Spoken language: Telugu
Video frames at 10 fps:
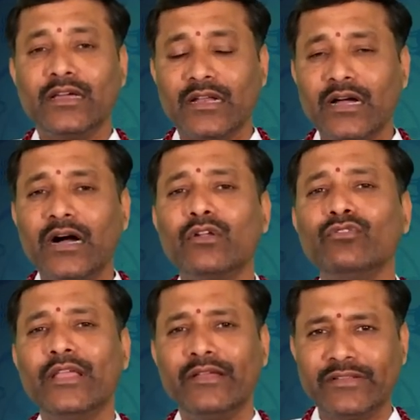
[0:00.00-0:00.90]

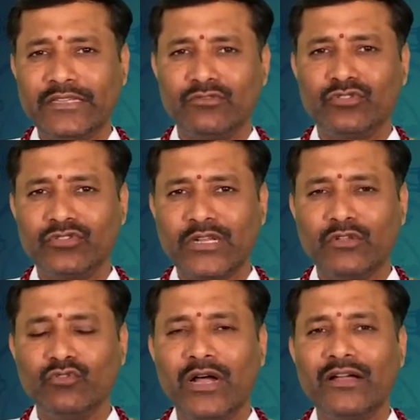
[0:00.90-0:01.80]
గ్రహాలు ఏవైతే
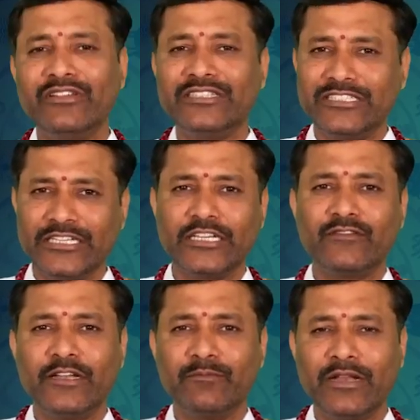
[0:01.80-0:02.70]
ఉంటుంటాయో అవి
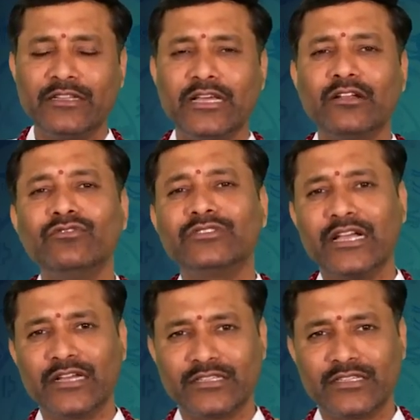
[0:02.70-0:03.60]
ఇచ్చేటటువంటి ఫలితాలను
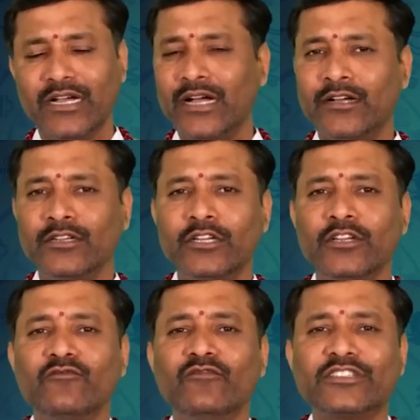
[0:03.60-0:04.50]
జాగ్రత్తగా
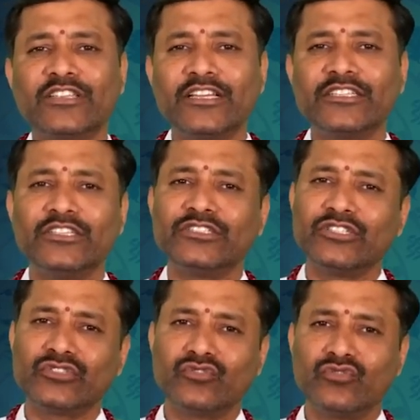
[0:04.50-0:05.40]
విశ్లేషణ
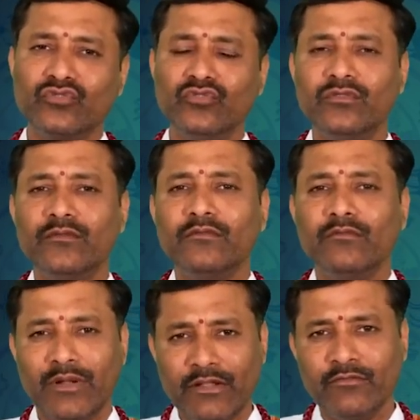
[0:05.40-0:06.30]
చేసుకుంటూ
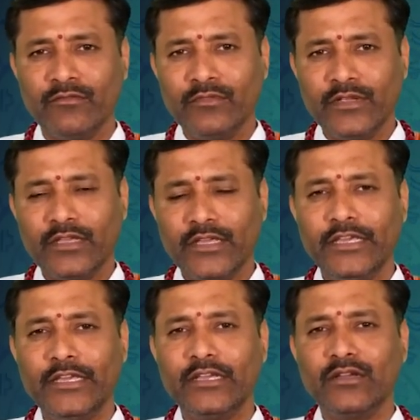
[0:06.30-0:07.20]
మనం
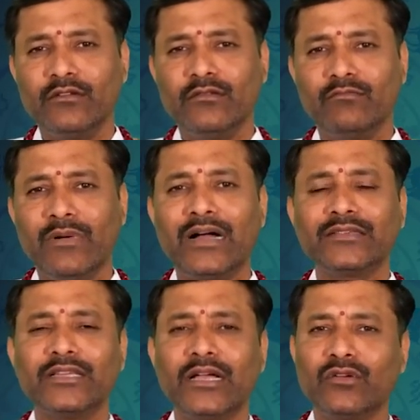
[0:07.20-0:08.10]
ఈ
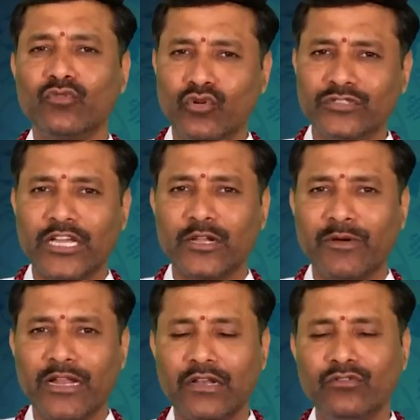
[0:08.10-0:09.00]
మాస గోచార
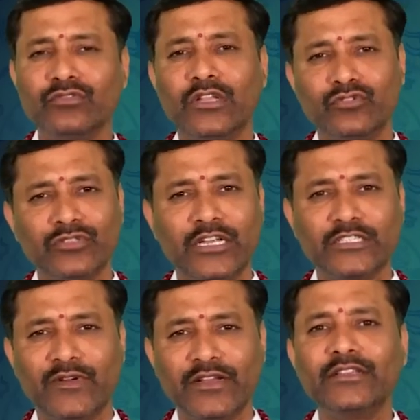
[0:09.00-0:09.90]
ఫలాలను ధనుసు
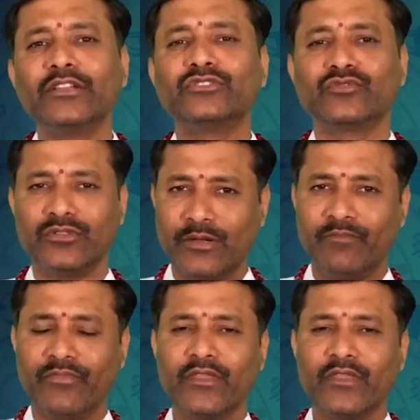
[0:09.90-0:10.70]
రాశి వారికి తెలుసుకుందాం